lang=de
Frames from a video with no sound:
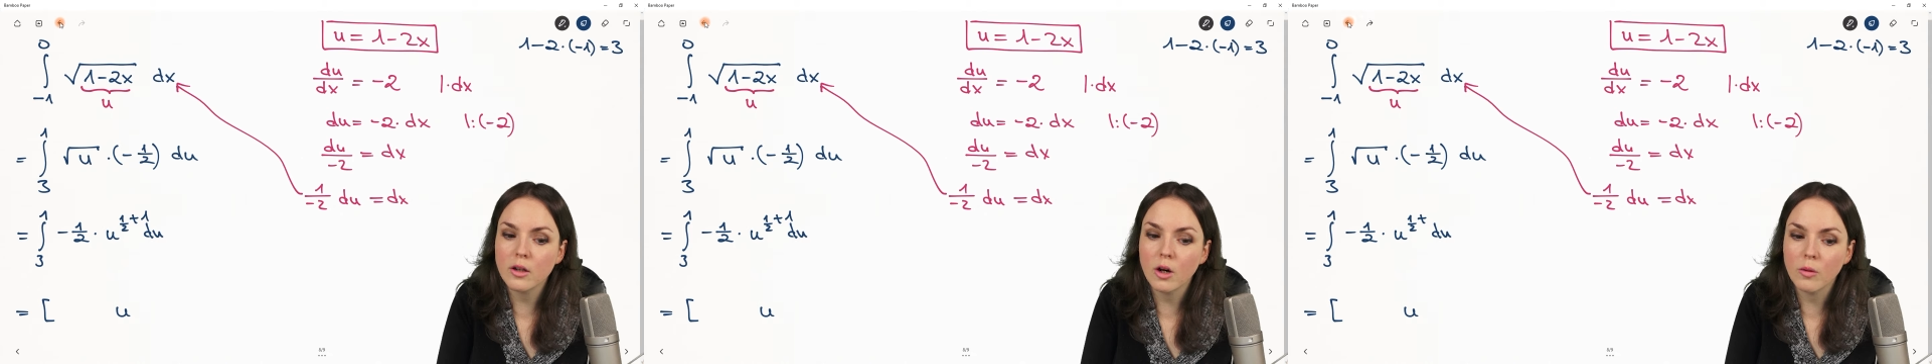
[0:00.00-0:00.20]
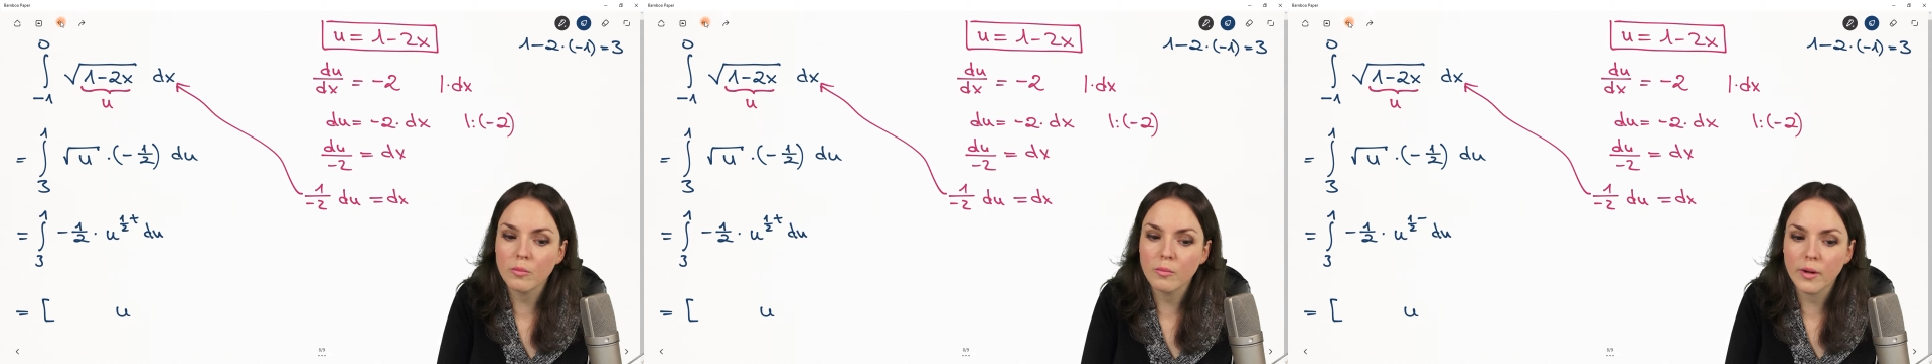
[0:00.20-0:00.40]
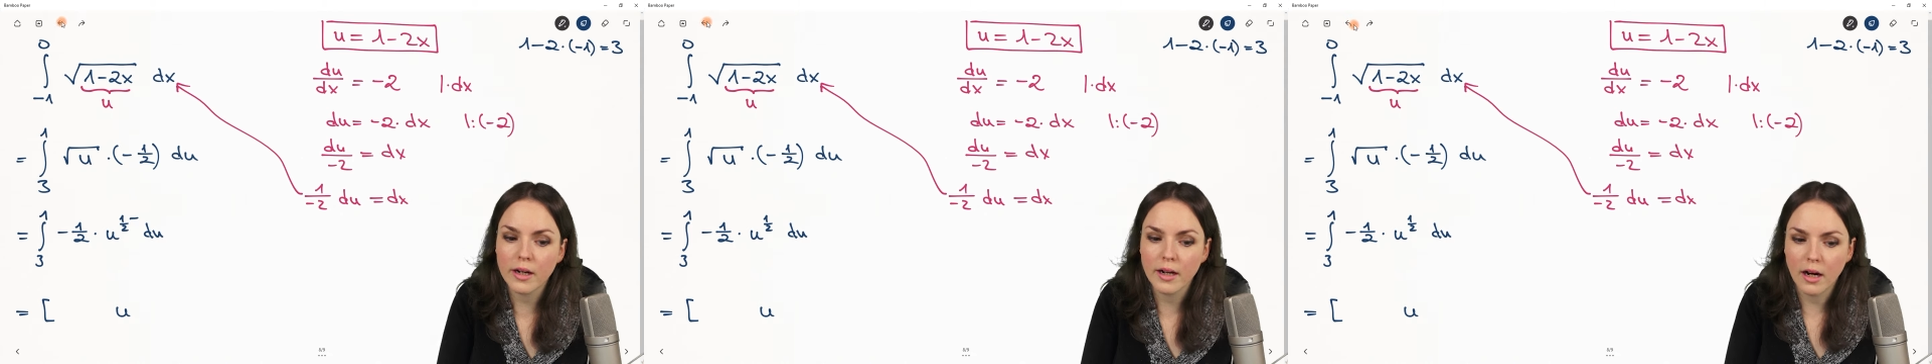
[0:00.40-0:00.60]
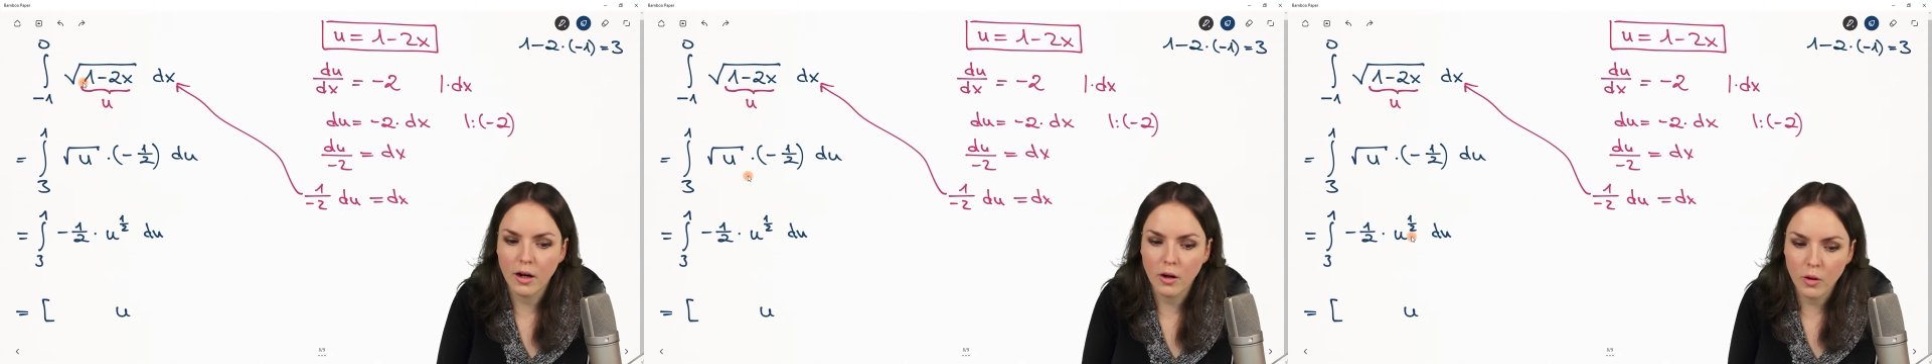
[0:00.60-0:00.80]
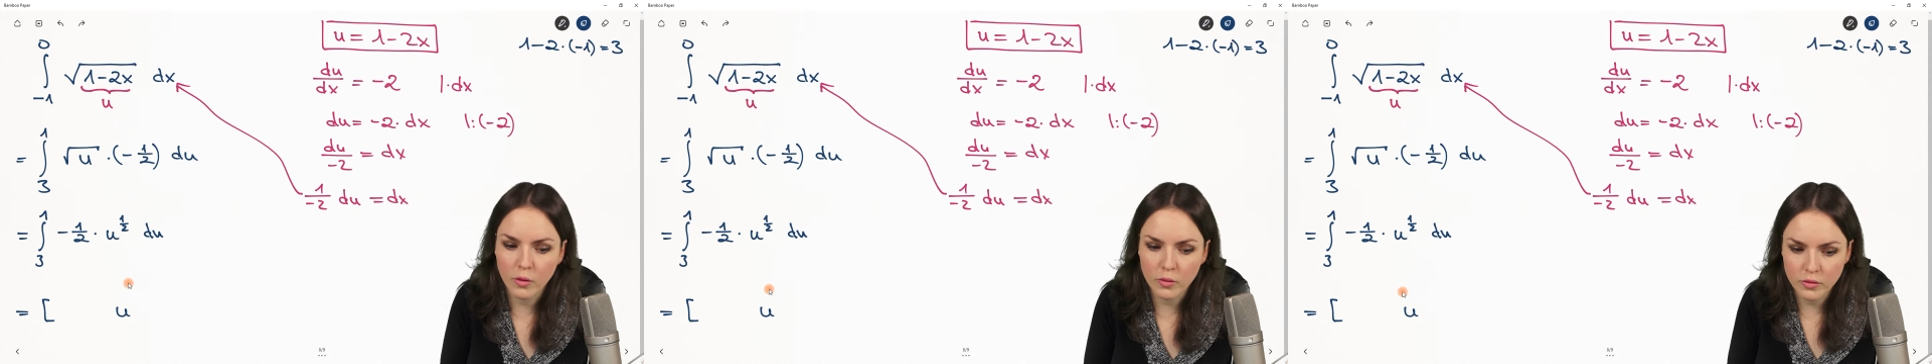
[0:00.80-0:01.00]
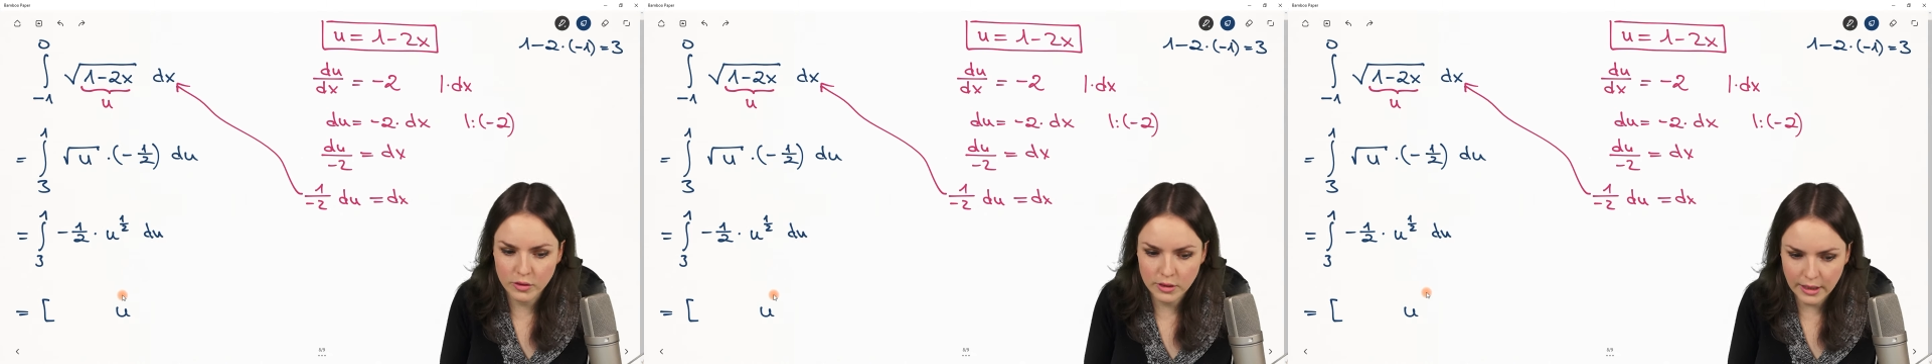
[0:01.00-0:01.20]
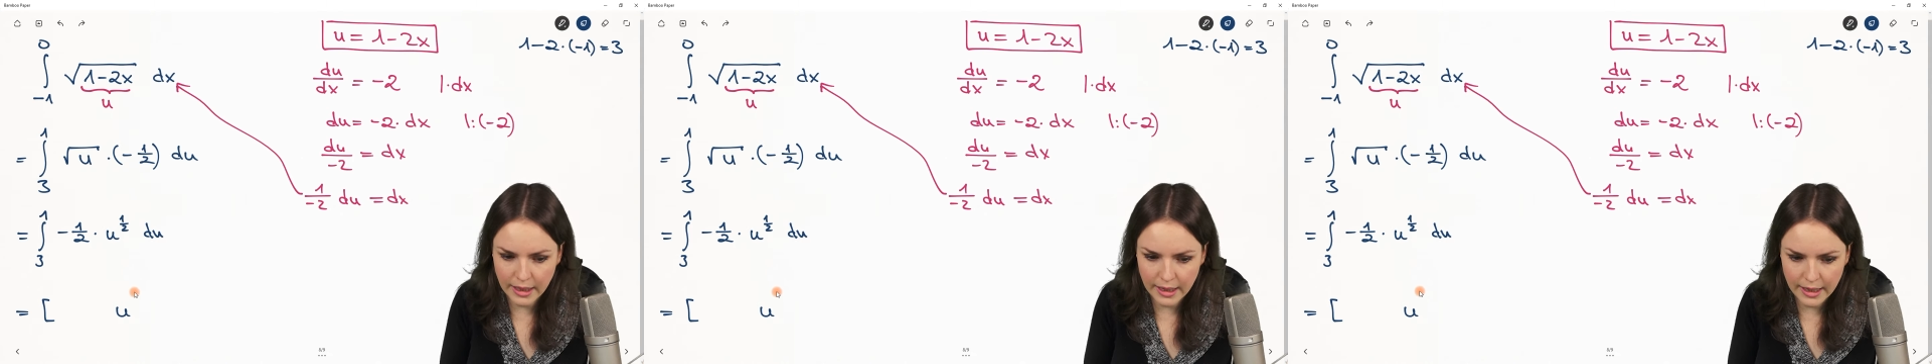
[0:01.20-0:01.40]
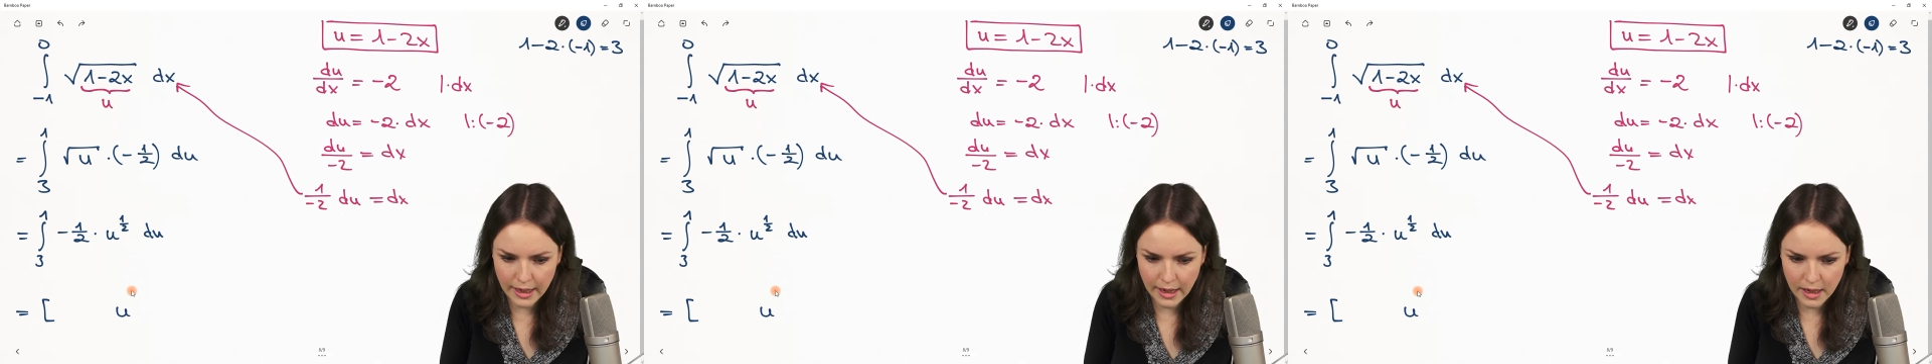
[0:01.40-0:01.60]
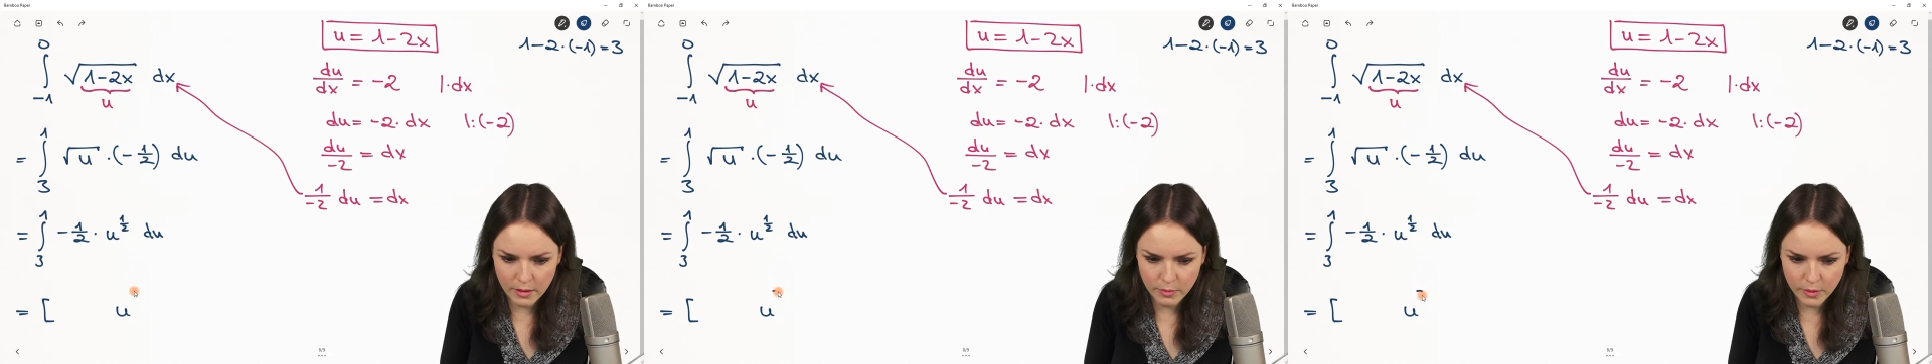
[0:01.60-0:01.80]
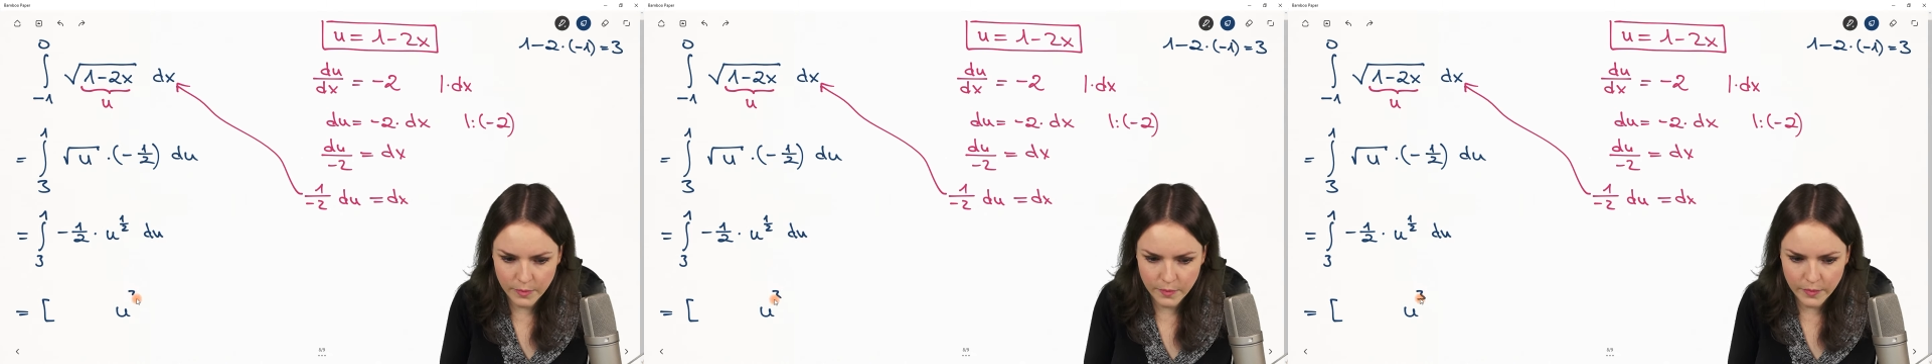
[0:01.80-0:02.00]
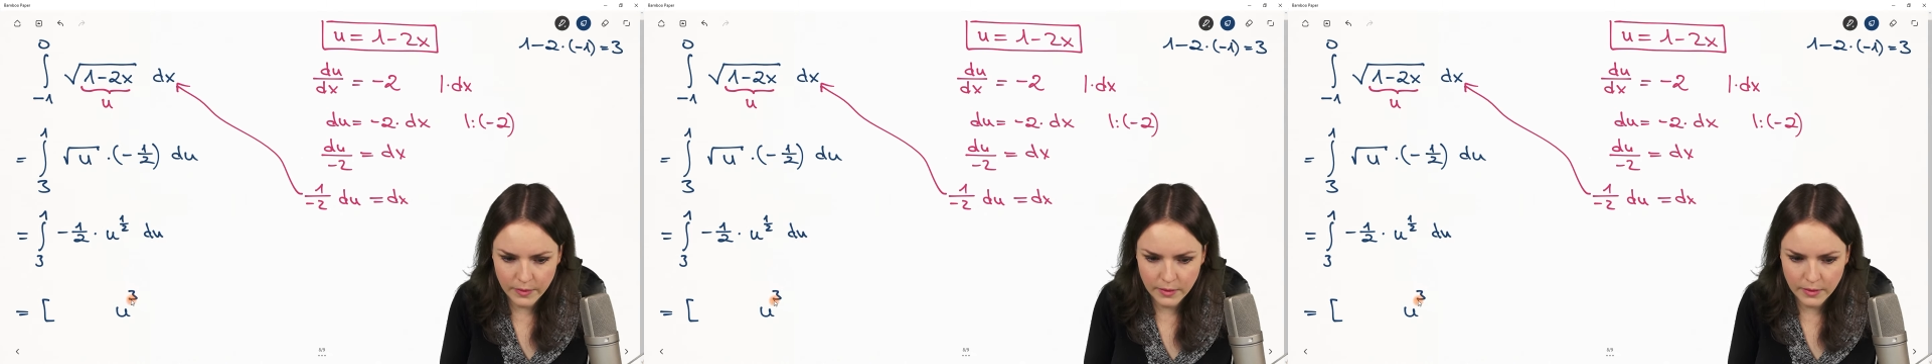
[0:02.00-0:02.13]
kommt man auf 3 halbe